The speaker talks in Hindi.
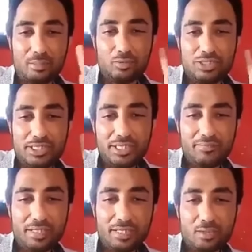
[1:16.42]
ना मुझे
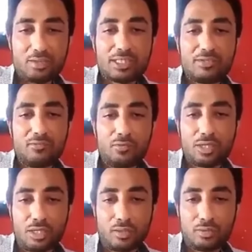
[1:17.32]
टीवी अलाउड था ना फ़ोन
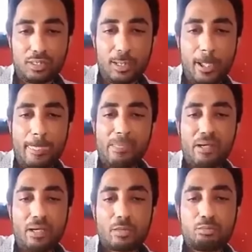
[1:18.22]
अलाउड था
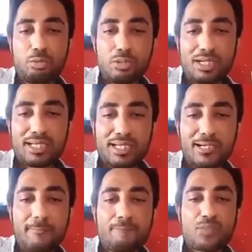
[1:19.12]
और बोला गया
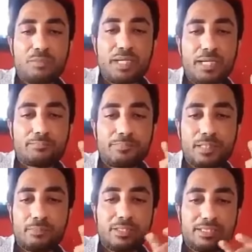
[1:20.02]
कि भाई आप
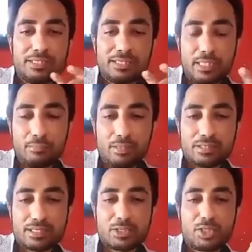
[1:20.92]
अब किसी से ना मिल
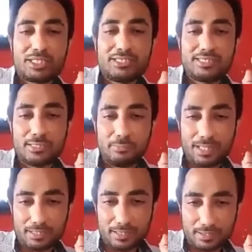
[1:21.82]
सकते हो ना किसी से
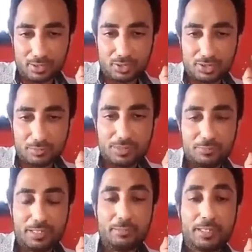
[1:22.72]
बात कर सकते हो
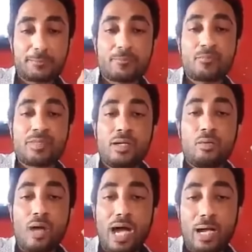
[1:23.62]
सबसे पहली बात
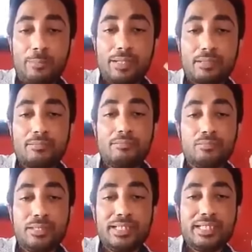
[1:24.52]
वहाँ पर
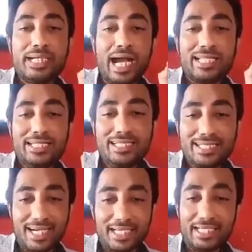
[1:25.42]
मेरी गाली
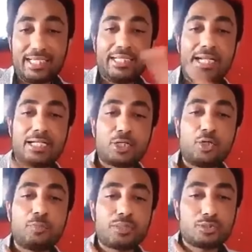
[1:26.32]
दिखाई गई नेट
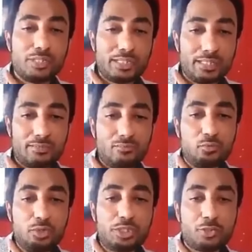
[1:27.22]
के ऊपर जो है ना
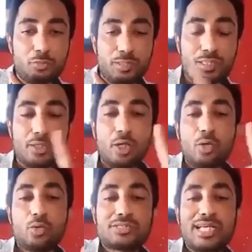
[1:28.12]
वूट के ऊपर
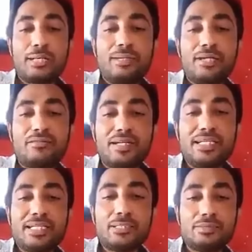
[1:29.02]
वो सारे मेरे
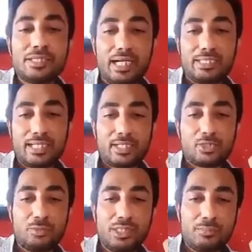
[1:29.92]
फनी क्लिप्स दिखाए जा
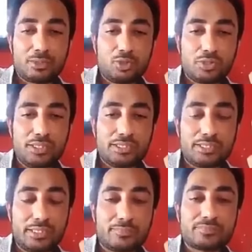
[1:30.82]
रहे जो मैंने बच्चों के लिए
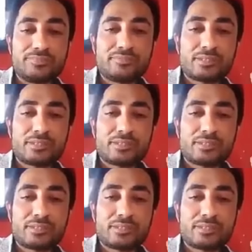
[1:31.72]
किया